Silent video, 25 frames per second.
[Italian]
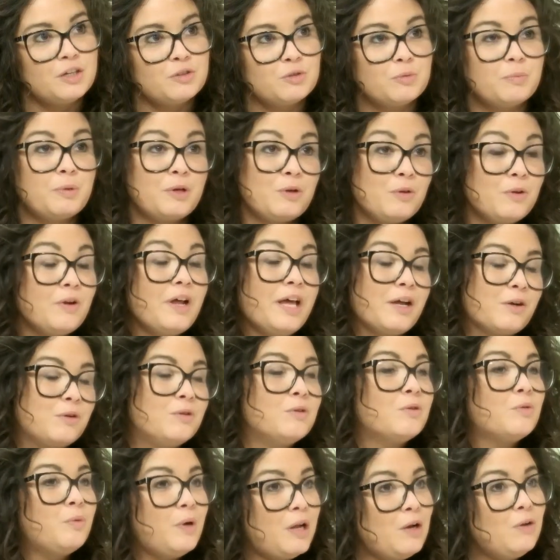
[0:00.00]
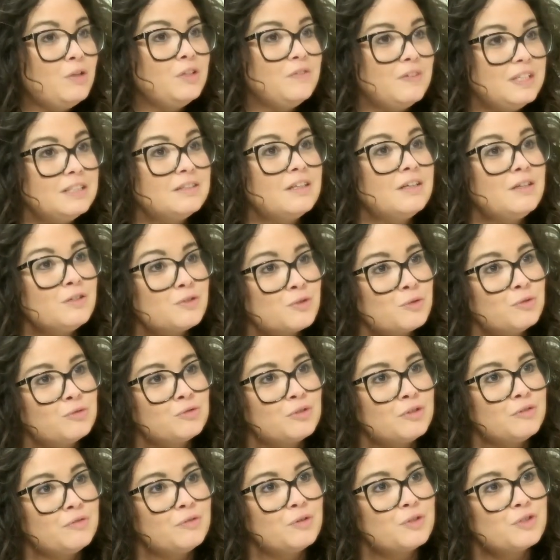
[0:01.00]
per loro ecco, quello diventa il
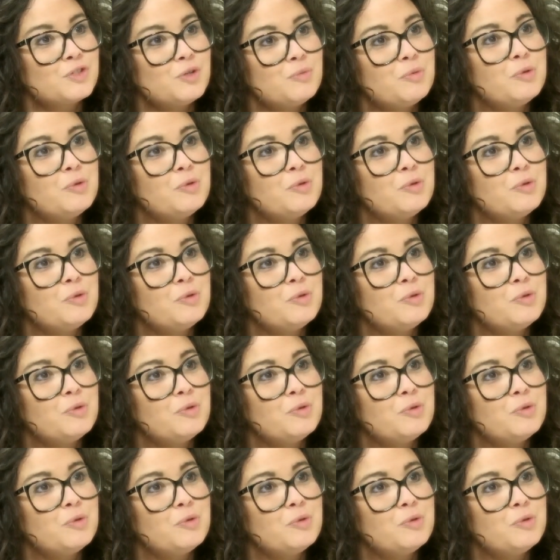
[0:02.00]
riscontro forse più